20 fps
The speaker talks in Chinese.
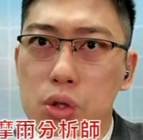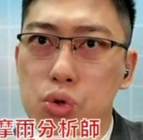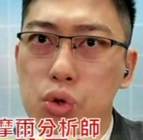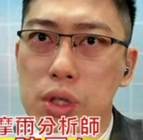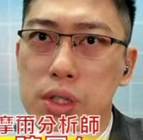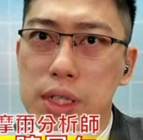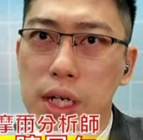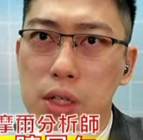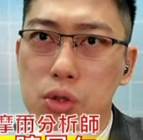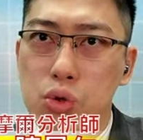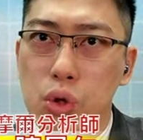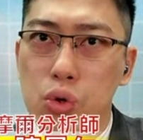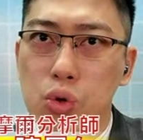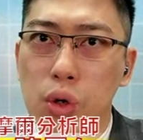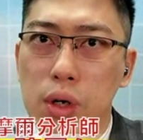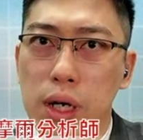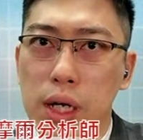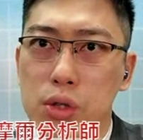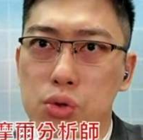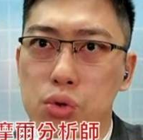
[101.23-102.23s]
所以这样状
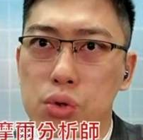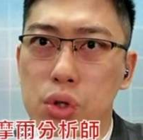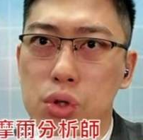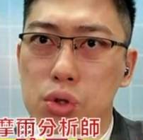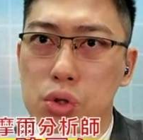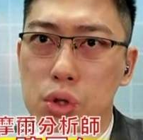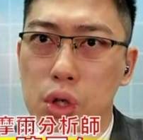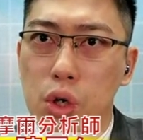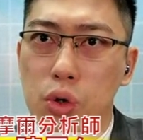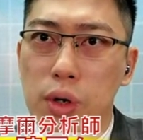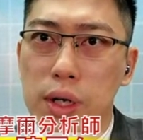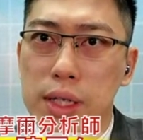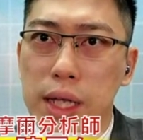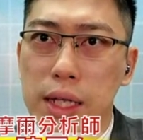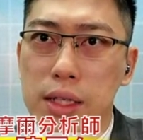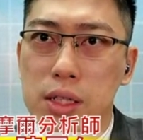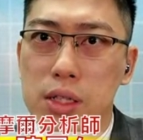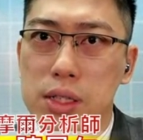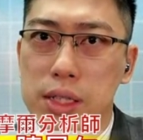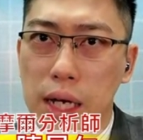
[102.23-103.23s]
况来说的时候啊，
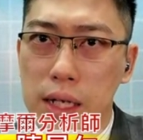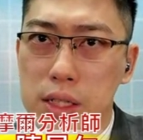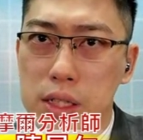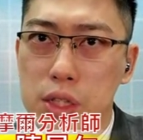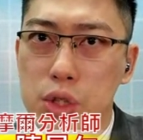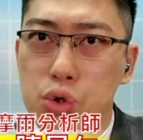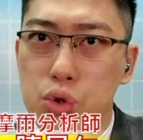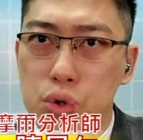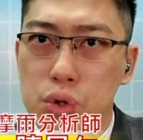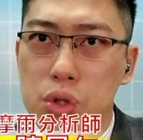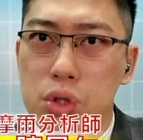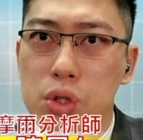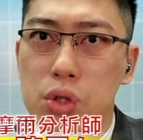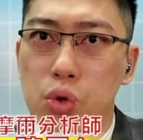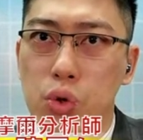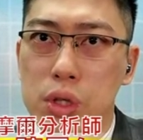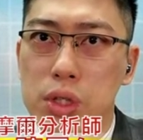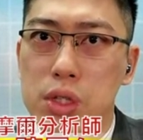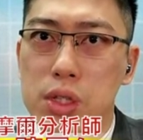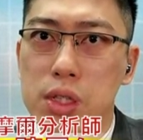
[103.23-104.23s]
它的长期趋
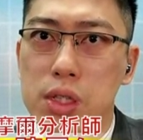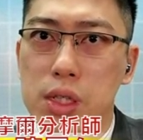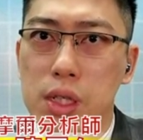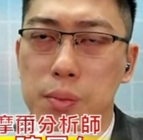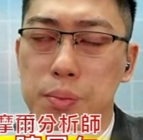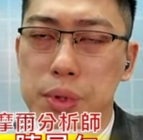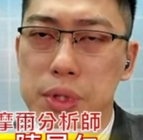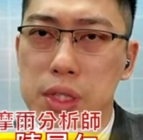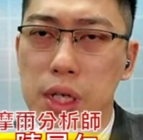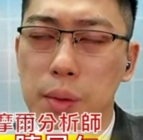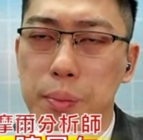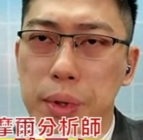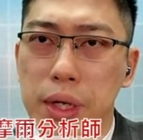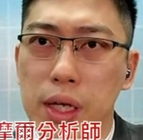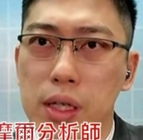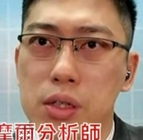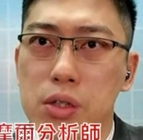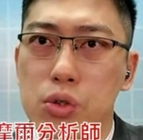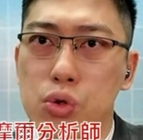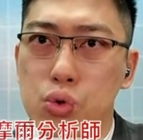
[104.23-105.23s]
势会是一个比较
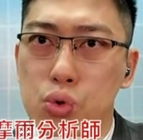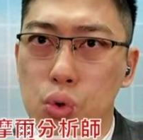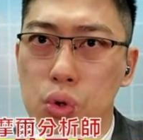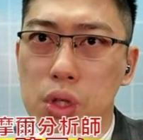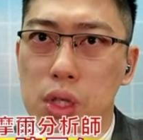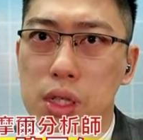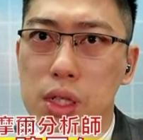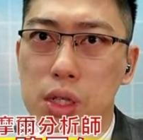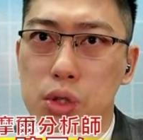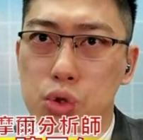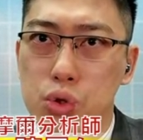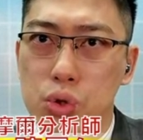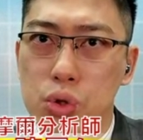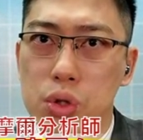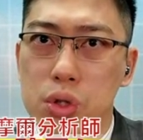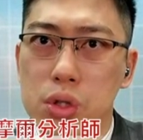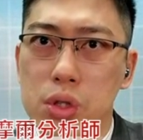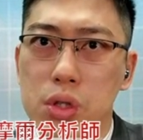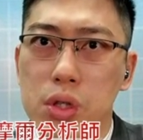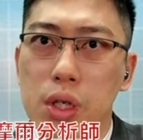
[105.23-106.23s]
偏弱的一个
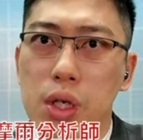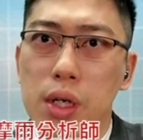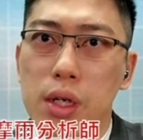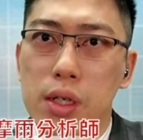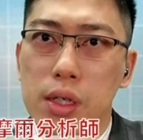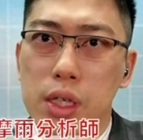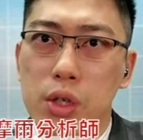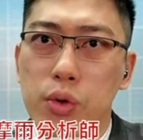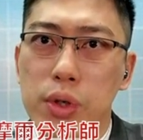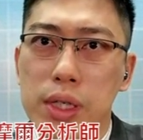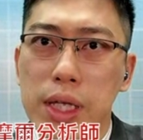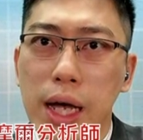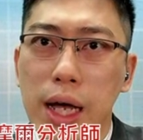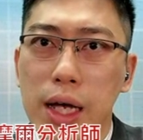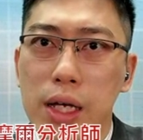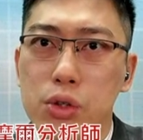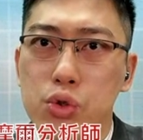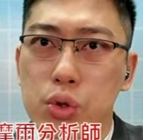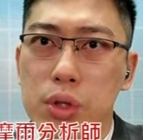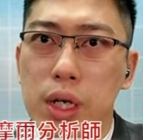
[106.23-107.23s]
趋势，因为
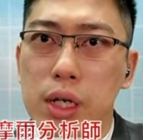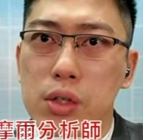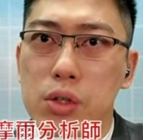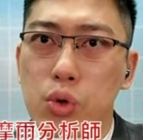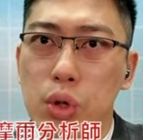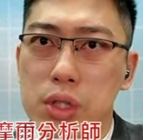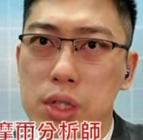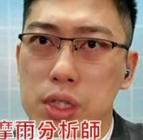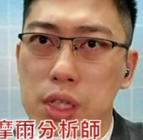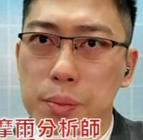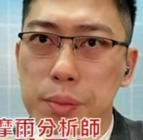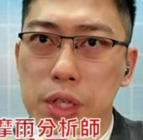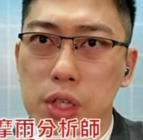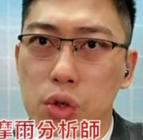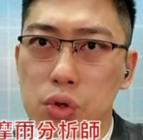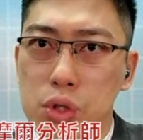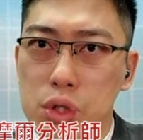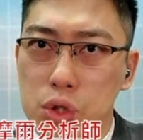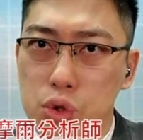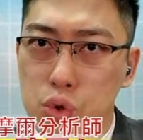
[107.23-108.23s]
它虽然短线上
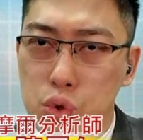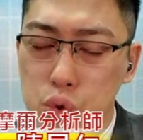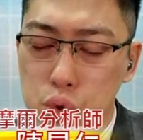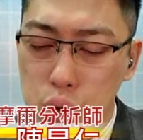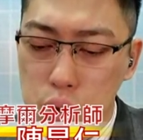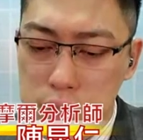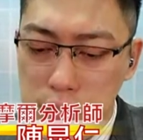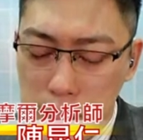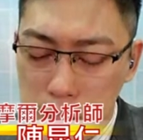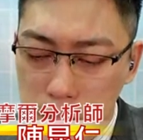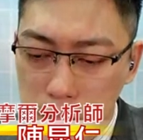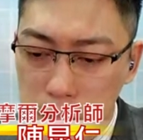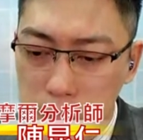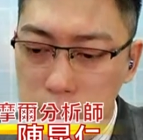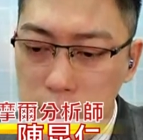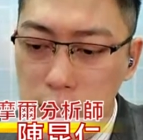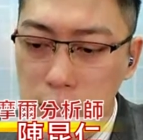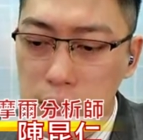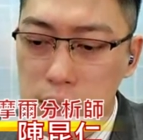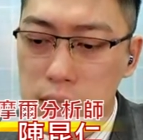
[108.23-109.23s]
面有持续去做涨
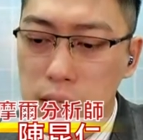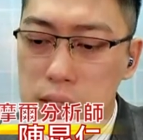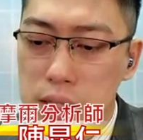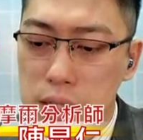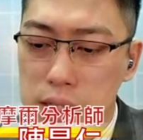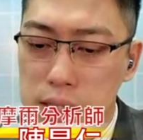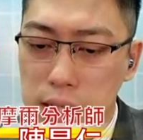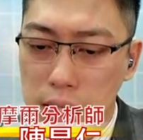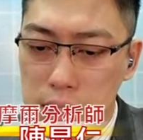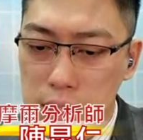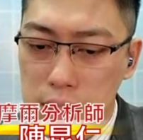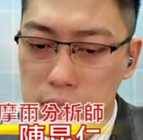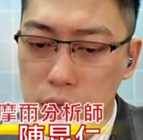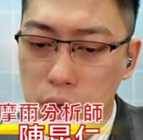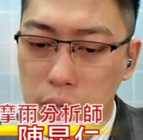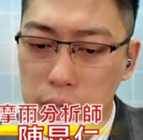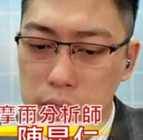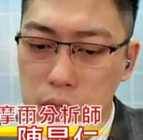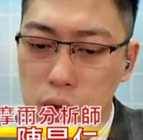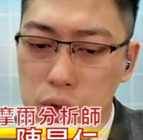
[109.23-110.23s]
停，那这个涨停
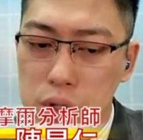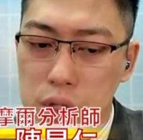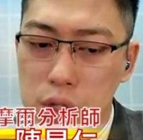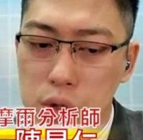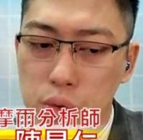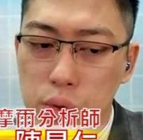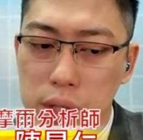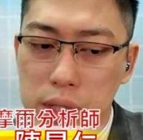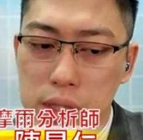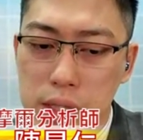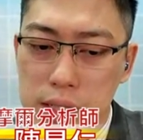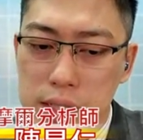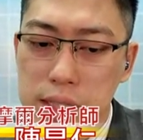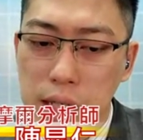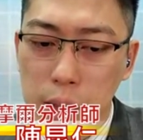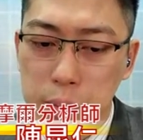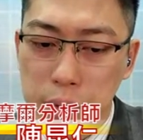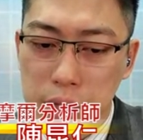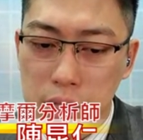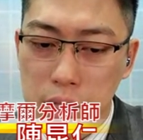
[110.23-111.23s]
的话也都是因为题
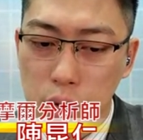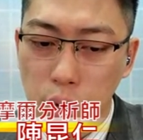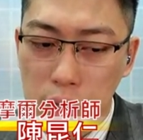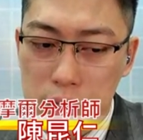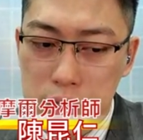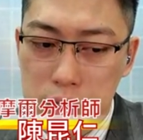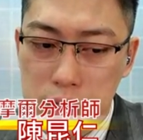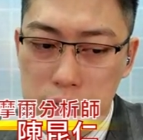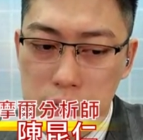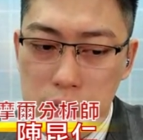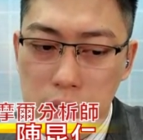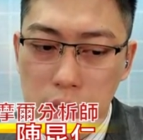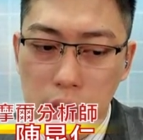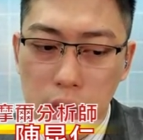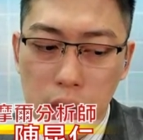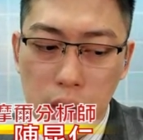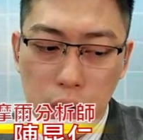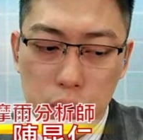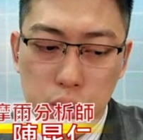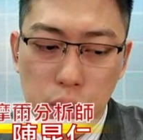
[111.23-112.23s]
材面的关系，
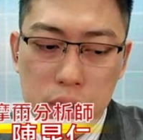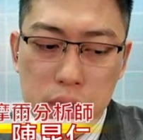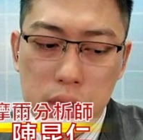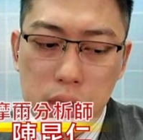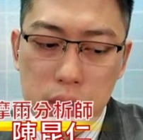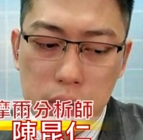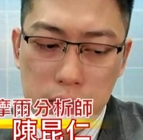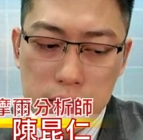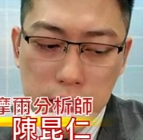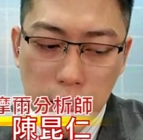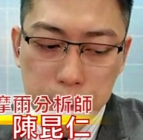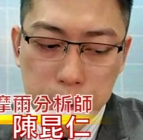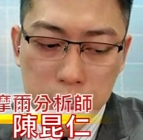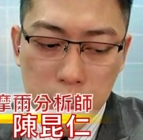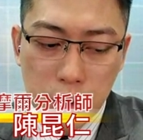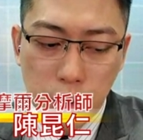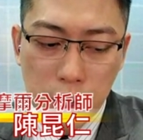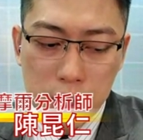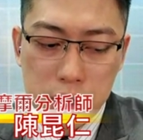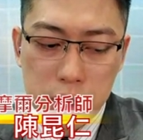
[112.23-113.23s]
所以这个题材
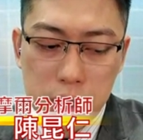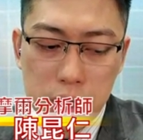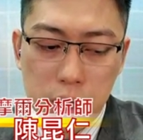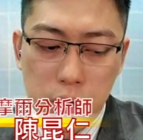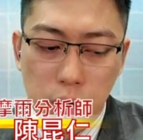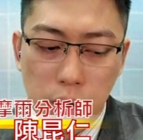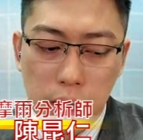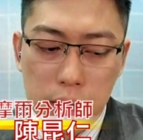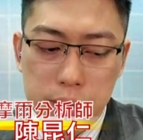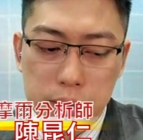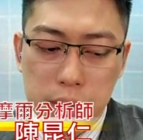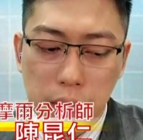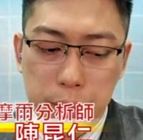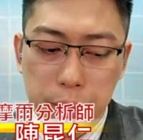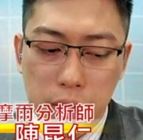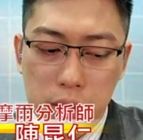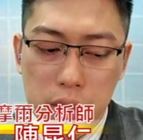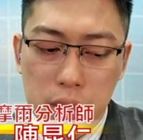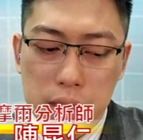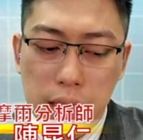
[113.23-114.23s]
面的关系的话，代
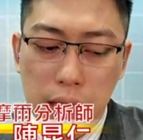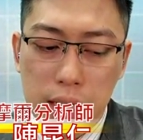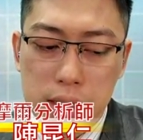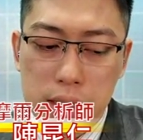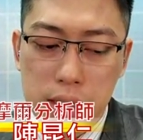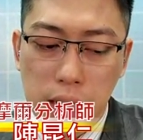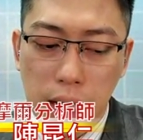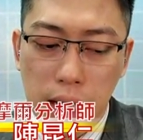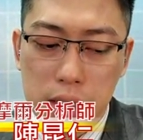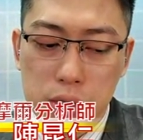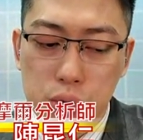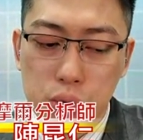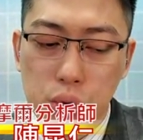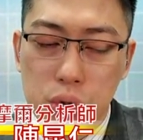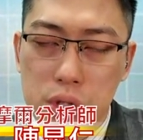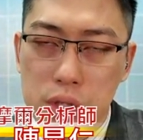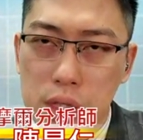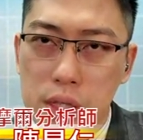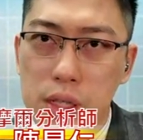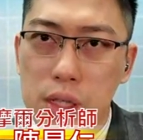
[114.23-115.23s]
表着它它如
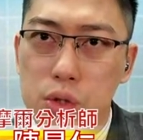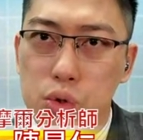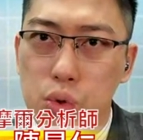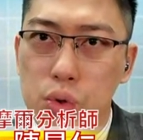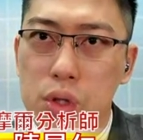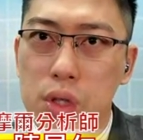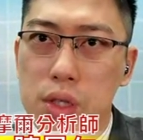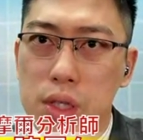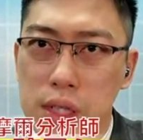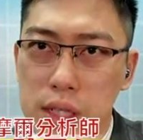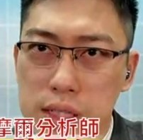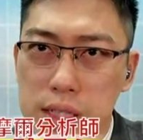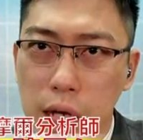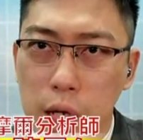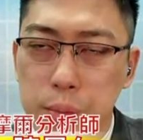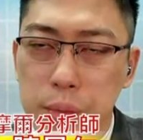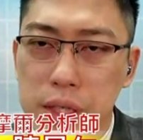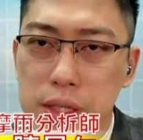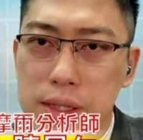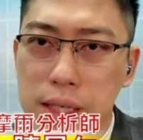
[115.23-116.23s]
果真的所谓的题
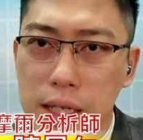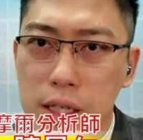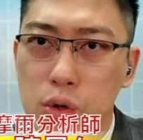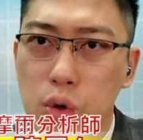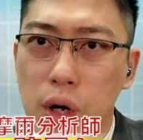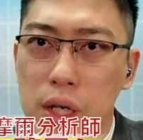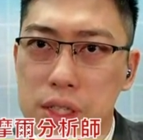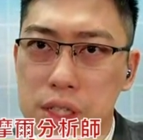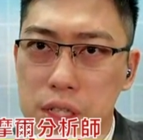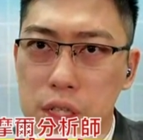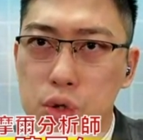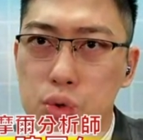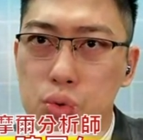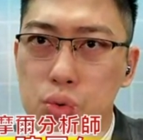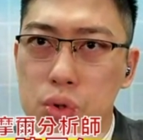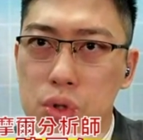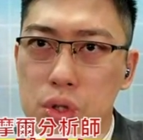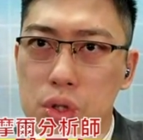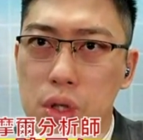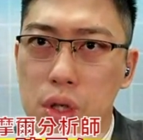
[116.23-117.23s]
材面淡化结
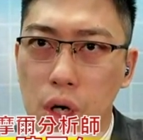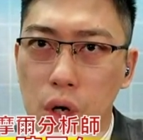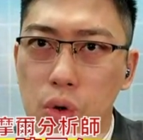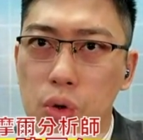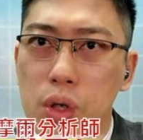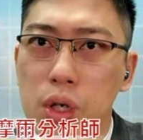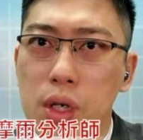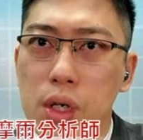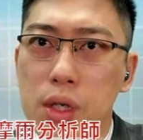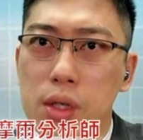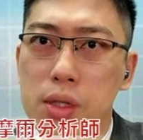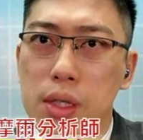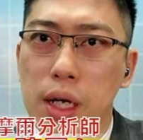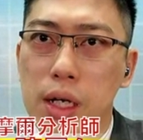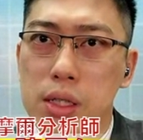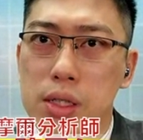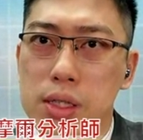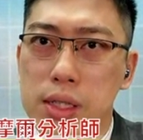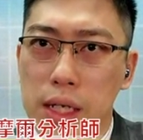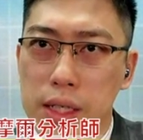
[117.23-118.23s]
束之后，
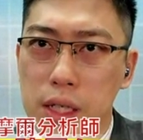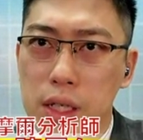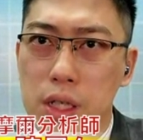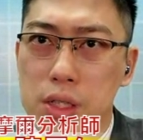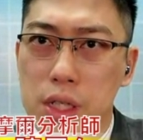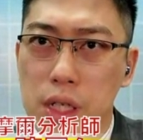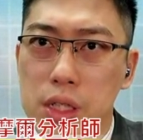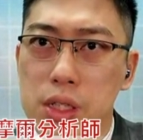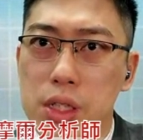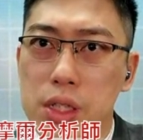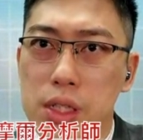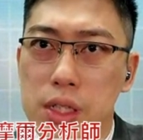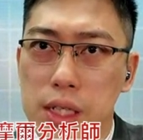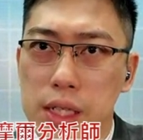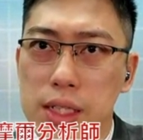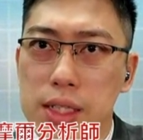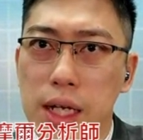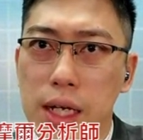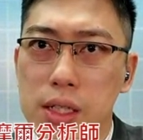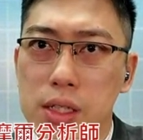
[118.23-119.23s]
那产业的前景
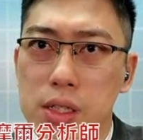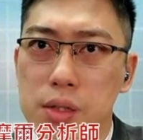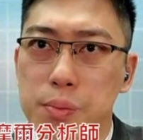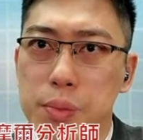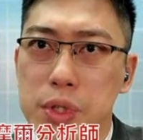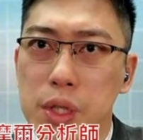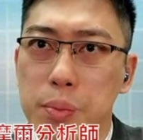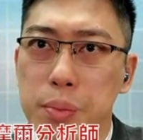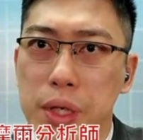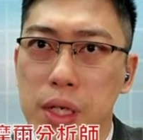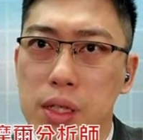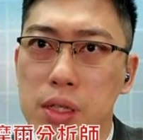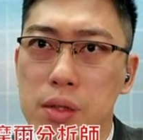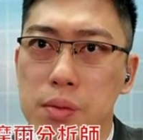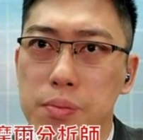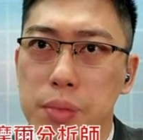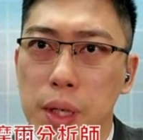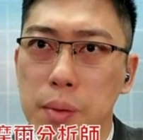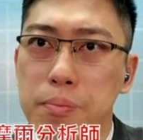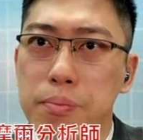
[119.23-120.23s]
依然是比较
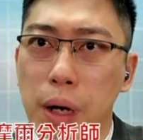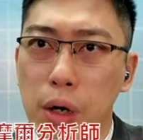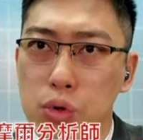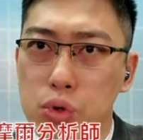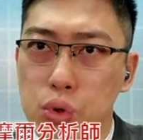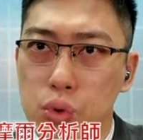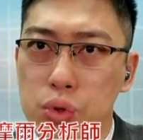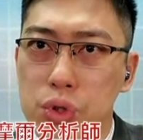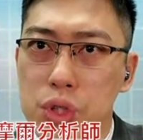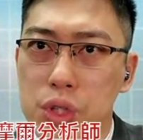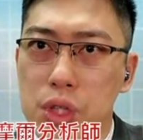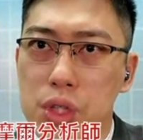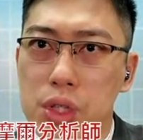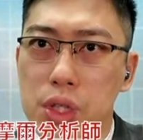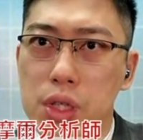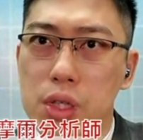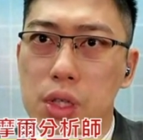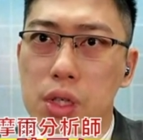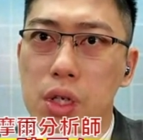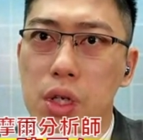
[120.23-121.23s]
偏偏保守一些
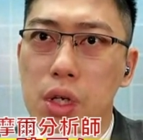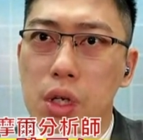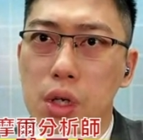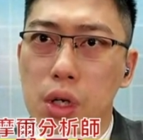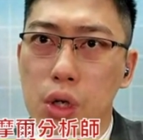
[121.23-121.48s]
些的，